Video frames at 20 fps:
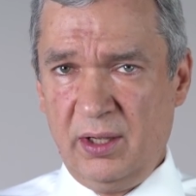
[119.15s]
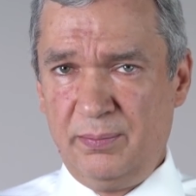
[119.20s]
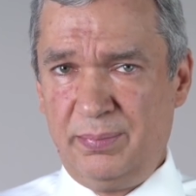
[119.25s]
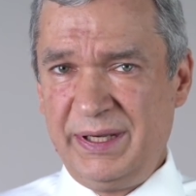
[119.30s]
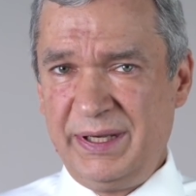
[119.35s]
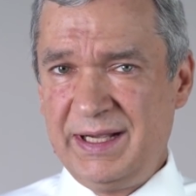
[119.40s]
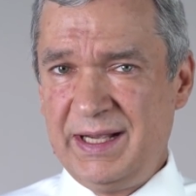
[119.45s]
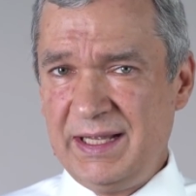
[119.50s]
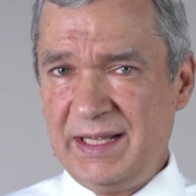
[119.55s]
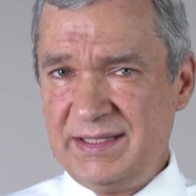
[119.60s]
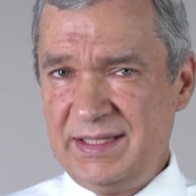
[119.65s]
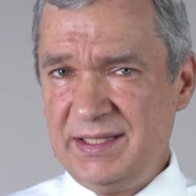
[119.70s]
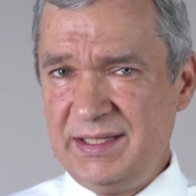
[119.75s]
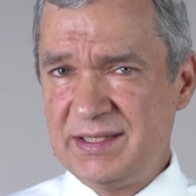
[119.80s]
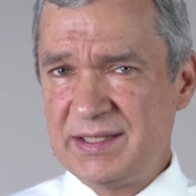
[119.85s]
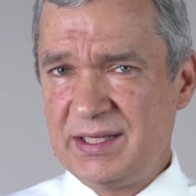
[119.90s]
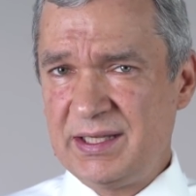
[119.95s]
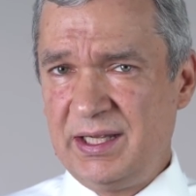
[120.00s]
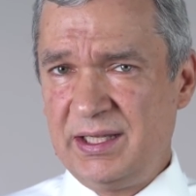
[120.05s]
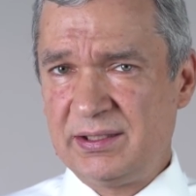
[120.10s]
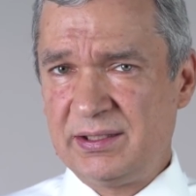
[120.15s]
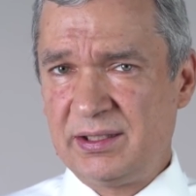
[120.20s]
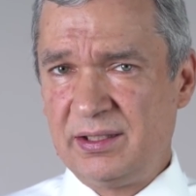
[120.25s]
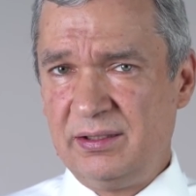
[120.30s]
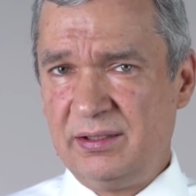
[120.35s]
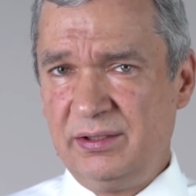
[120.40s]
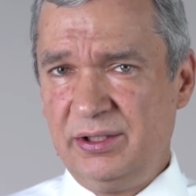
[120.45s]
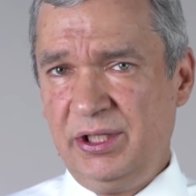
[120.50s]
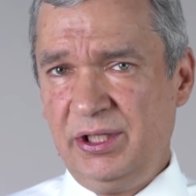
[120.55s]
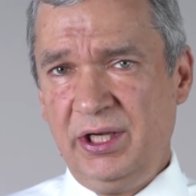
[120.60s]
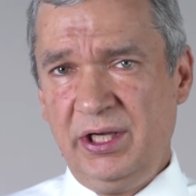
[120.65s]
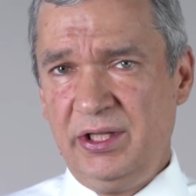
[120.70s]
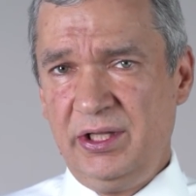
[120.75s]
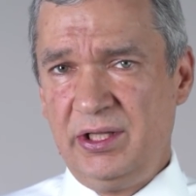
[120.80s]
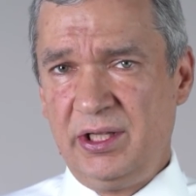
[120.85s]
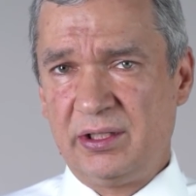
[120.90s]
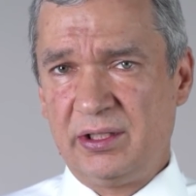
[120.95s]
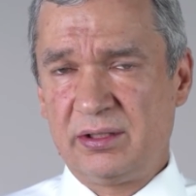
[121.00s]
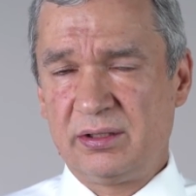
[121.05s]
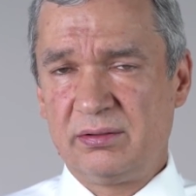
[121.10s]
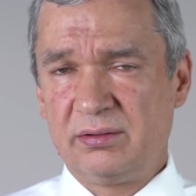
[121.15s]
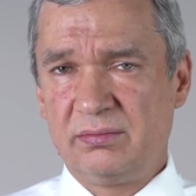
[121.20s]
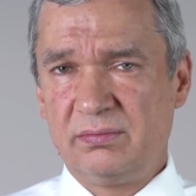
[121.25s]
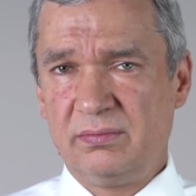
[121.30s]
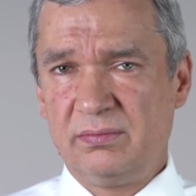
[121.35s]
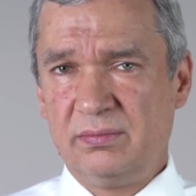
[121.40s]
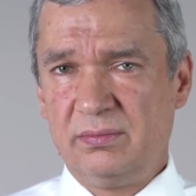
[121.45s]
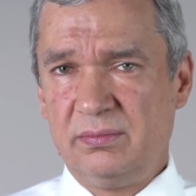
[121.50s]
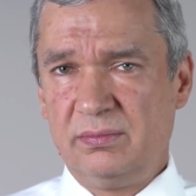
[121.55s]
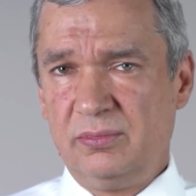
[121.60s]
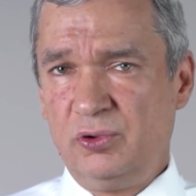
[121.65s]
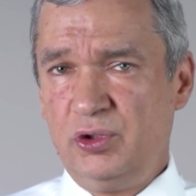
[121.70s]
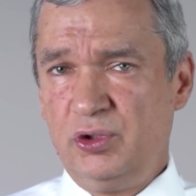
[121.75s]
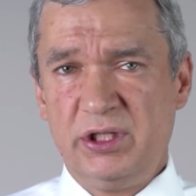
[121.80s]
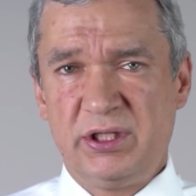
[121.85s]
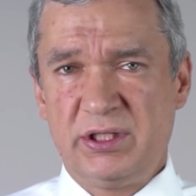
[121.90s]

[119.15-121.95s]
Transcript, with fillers: Пригодится это или нет? Ну не